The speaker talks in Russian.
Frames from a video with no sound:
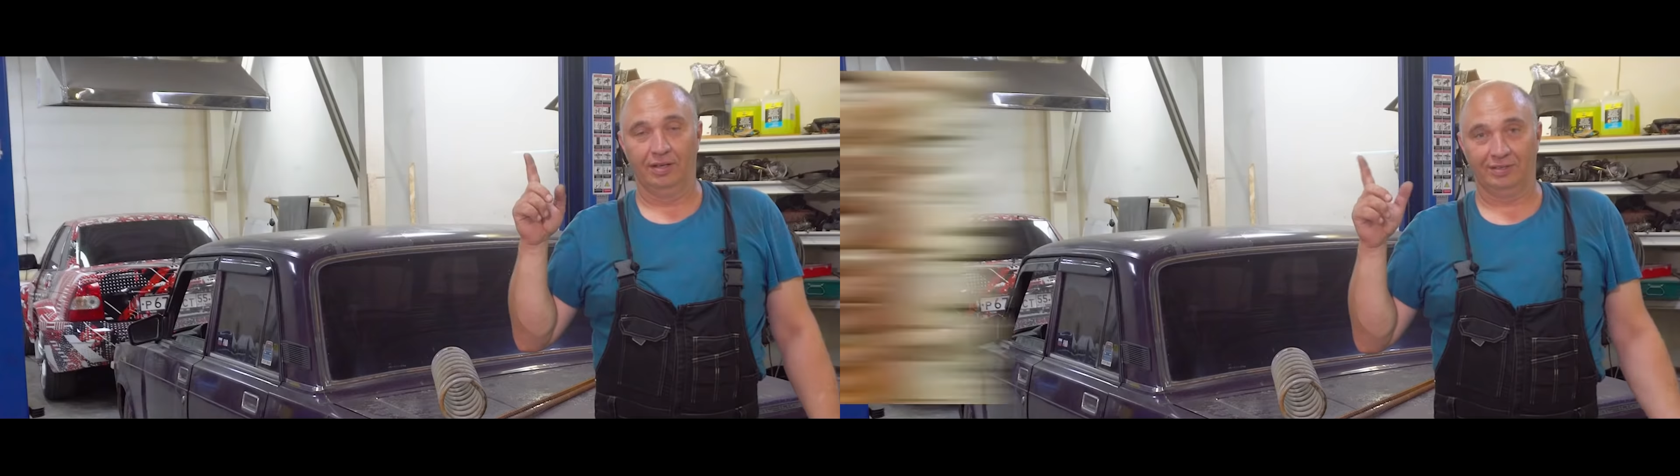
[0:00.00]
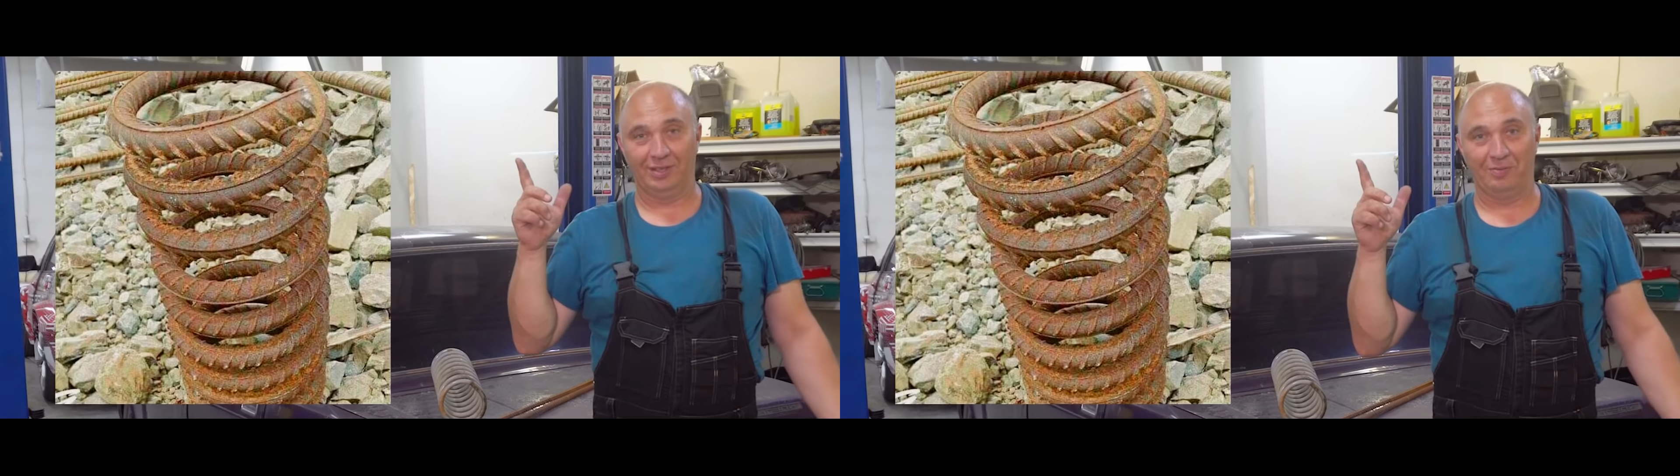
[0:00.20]

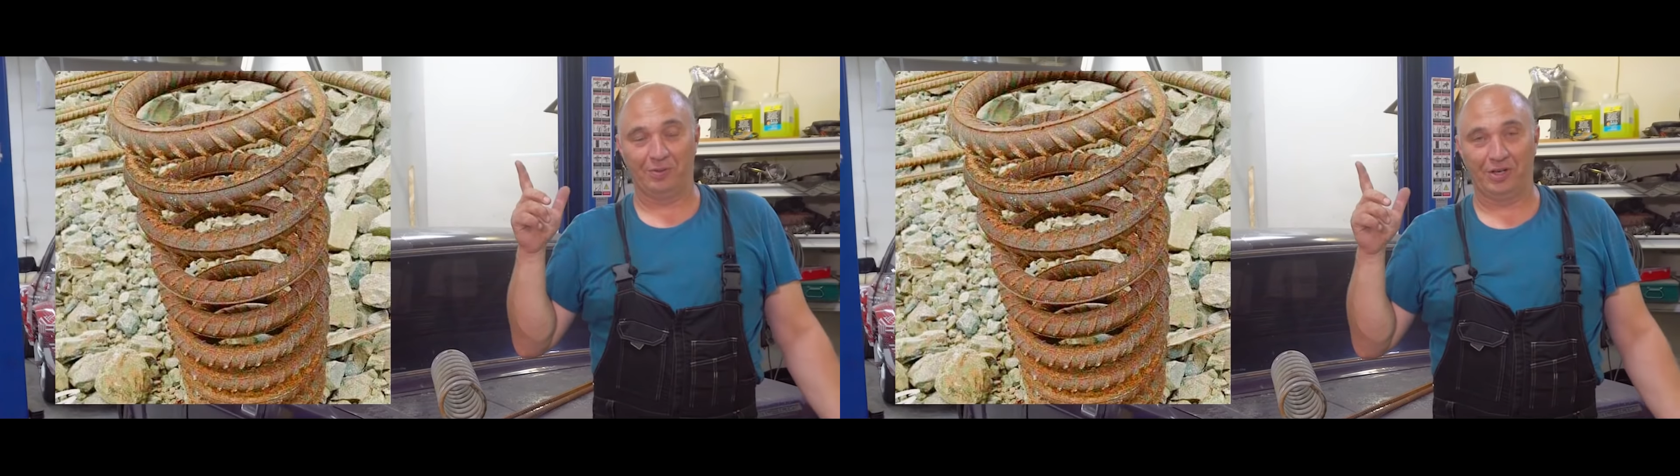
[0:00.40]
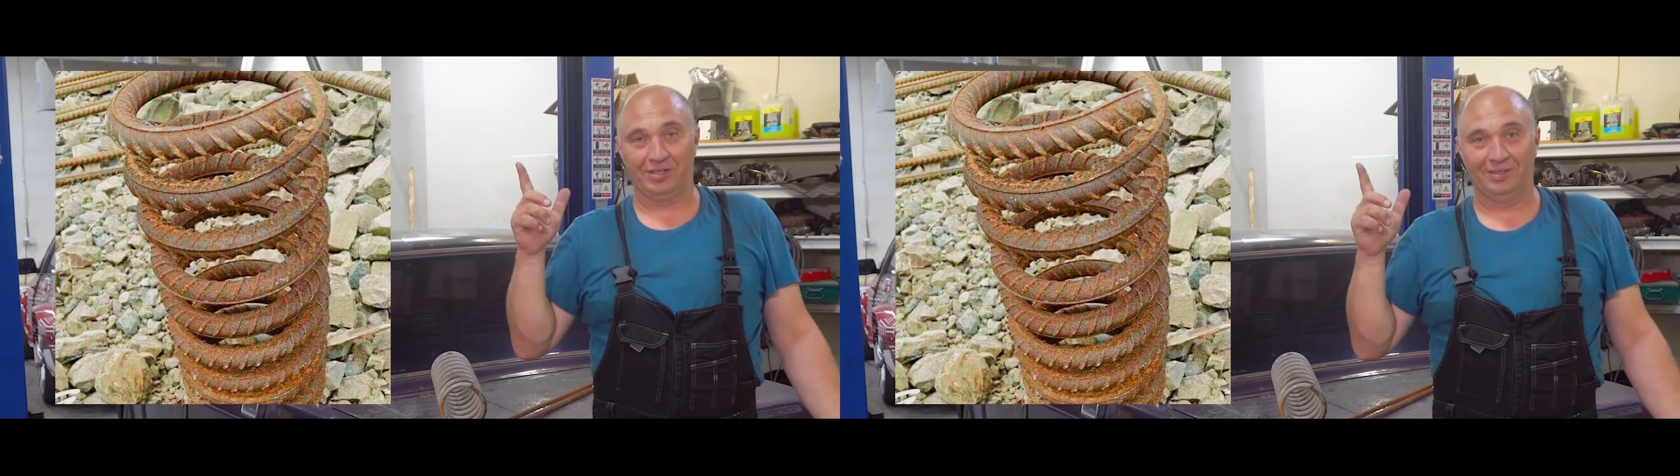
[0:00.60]
А, сами
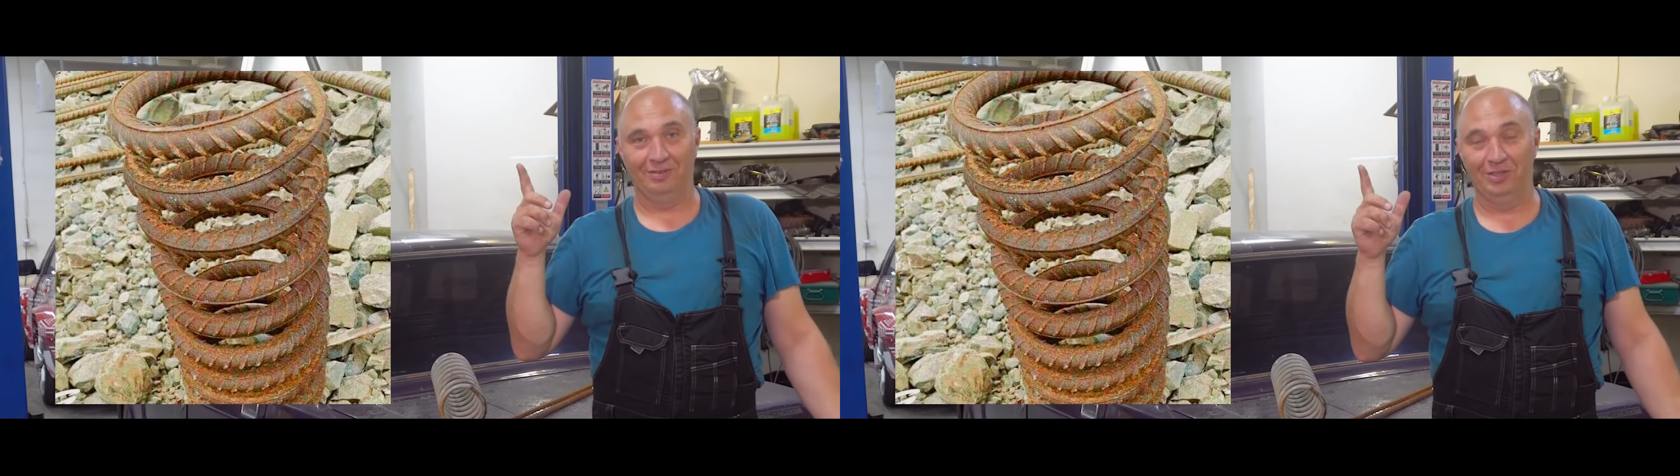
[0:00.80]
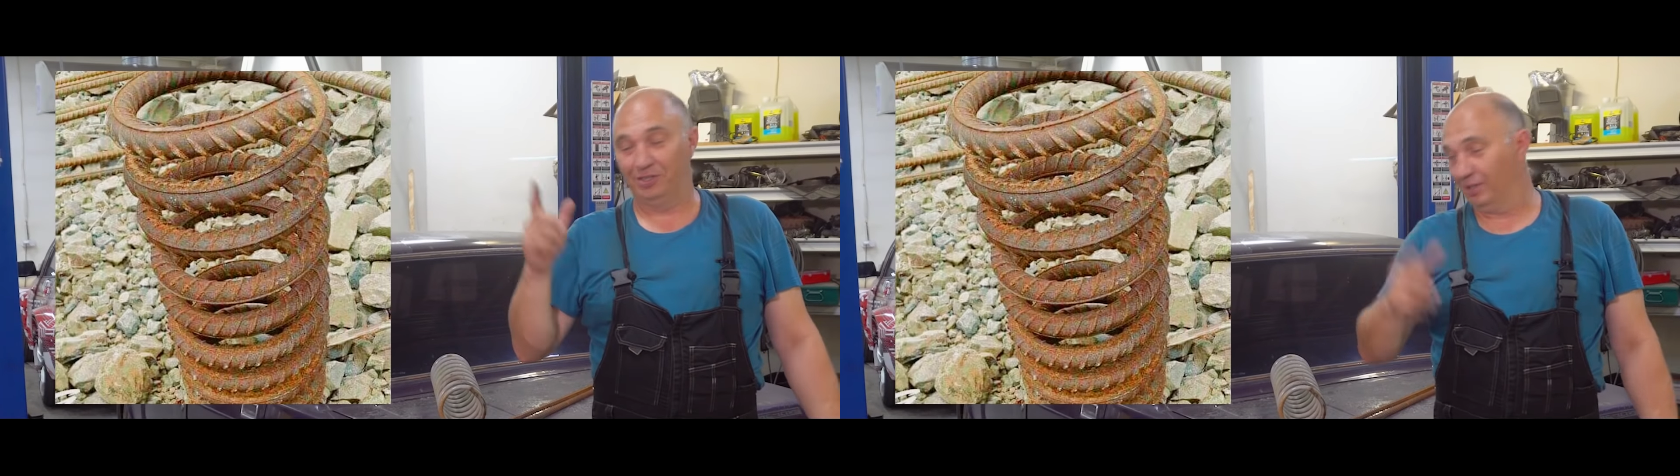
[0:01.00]
прекрасно
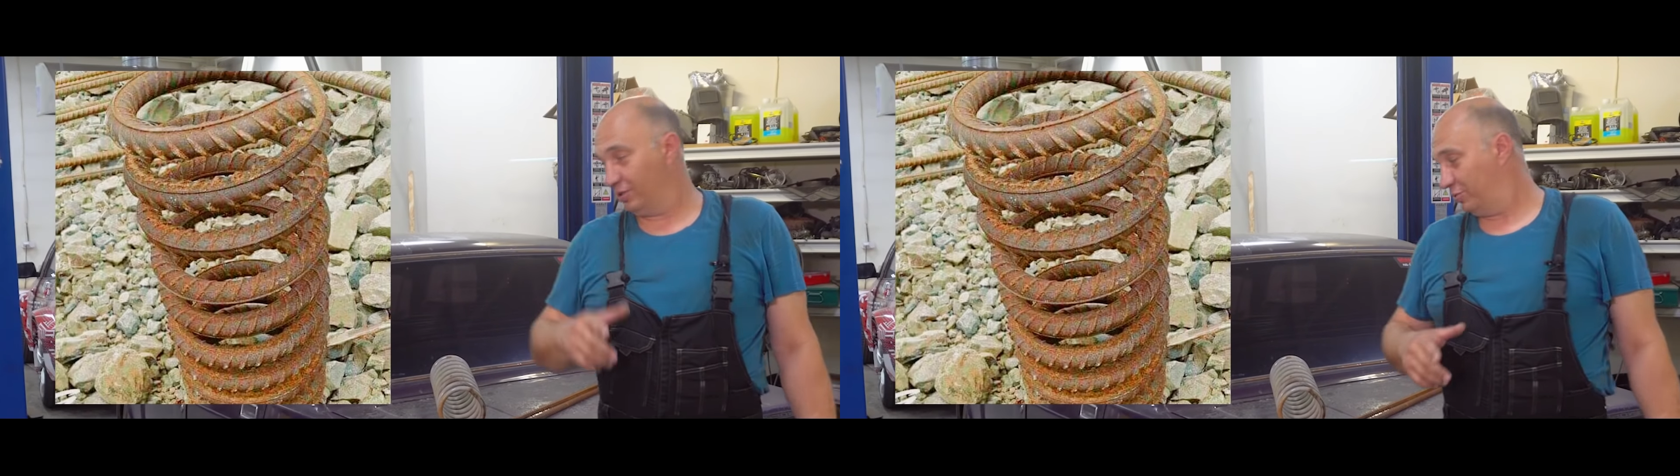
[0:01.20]
видите, да,